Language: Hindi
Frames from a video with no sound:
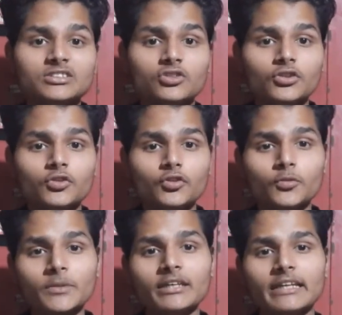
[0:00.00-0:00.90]
जो
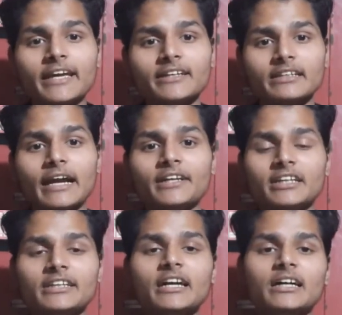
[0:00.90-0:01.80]
यूट्यूब के नए
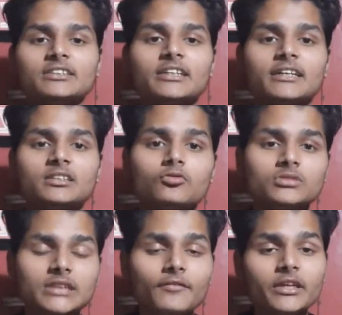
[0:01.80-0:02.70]
क्राइटेरिया आते हैं
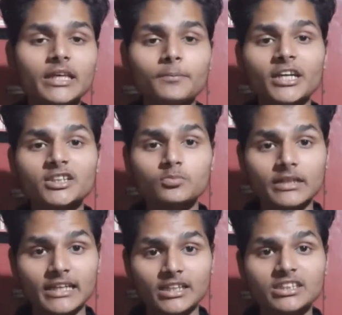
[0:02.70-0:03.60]
उन सभी के अपडेट्स
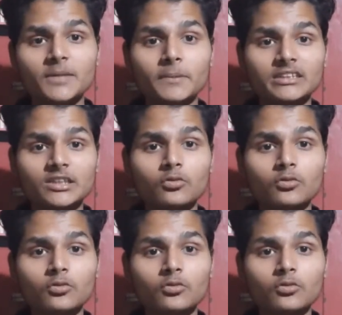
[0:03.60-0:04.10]
मैं नहीं दे पाता